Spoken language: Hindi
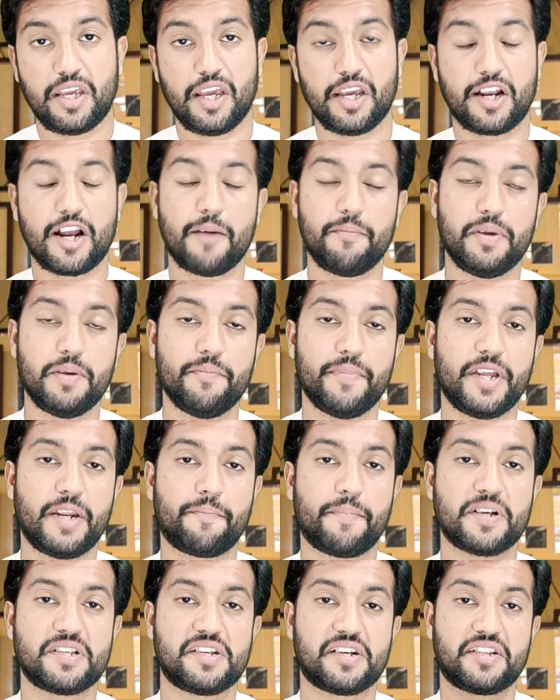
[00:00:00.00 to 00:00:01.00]
के का भी
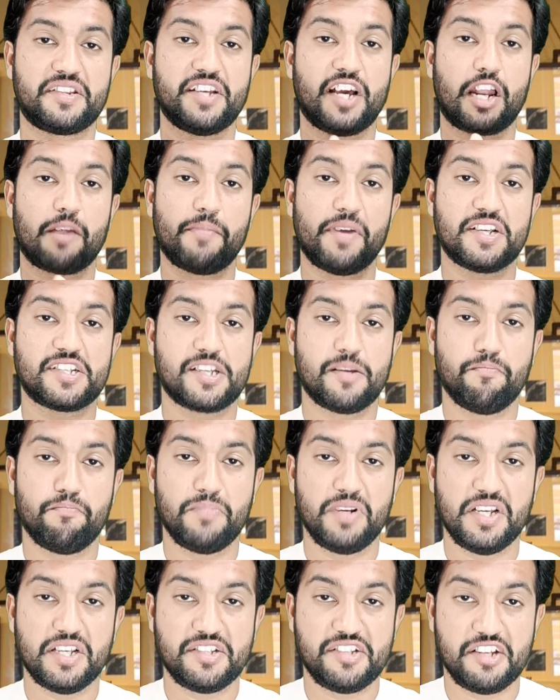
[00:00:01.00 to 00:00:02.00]
मेरे पास इख्तियार मैं
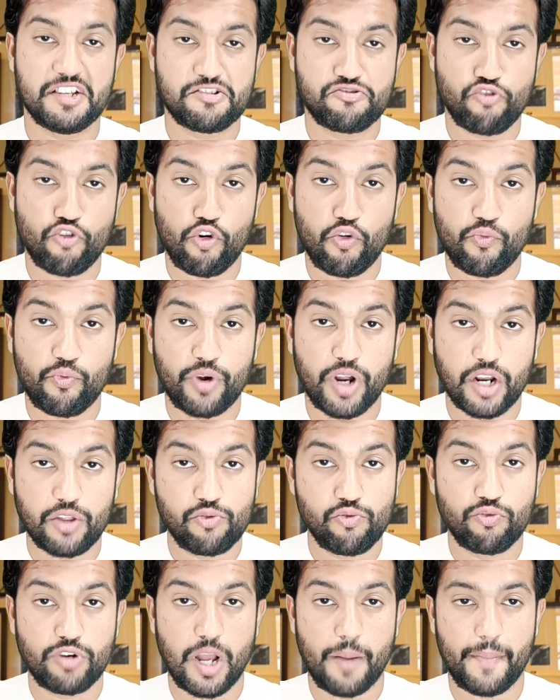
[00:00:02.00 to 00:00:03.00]
असम्बलीज डिजोल्व कर
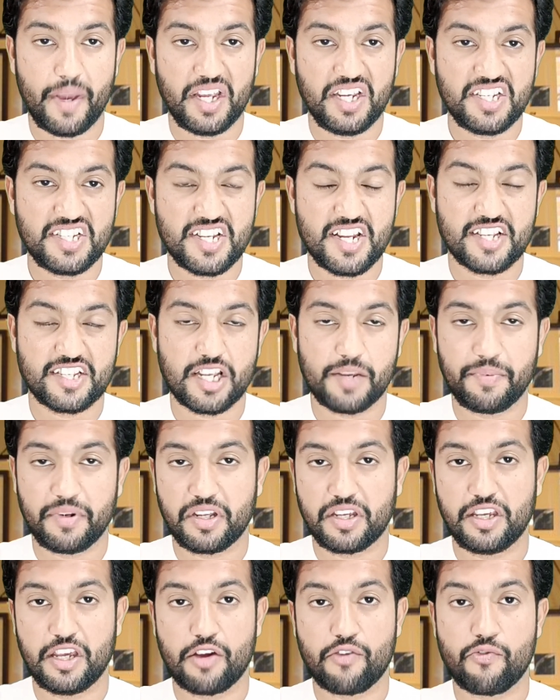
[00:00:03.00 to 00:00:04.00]
दूंगा मैं इसलिए
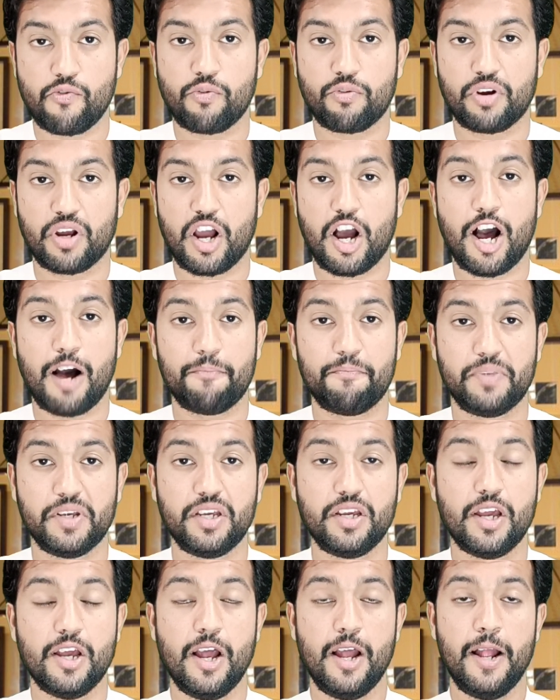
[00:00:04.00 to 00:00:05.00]
सब्र किया हूँ कि आप
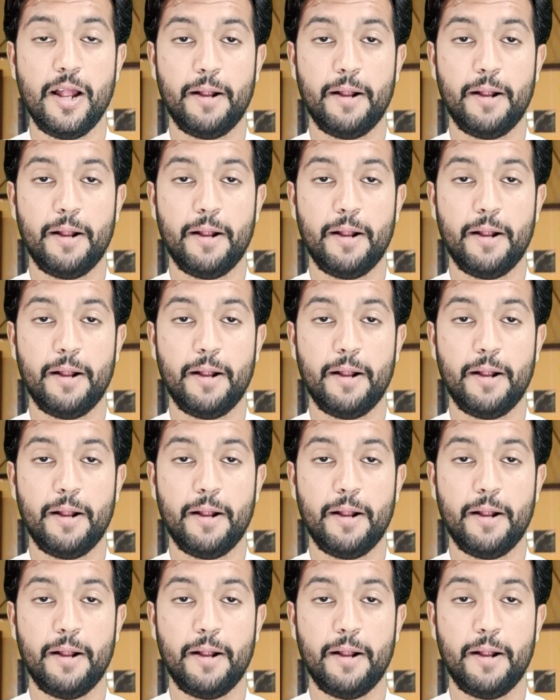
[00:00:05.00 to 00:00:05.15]
भी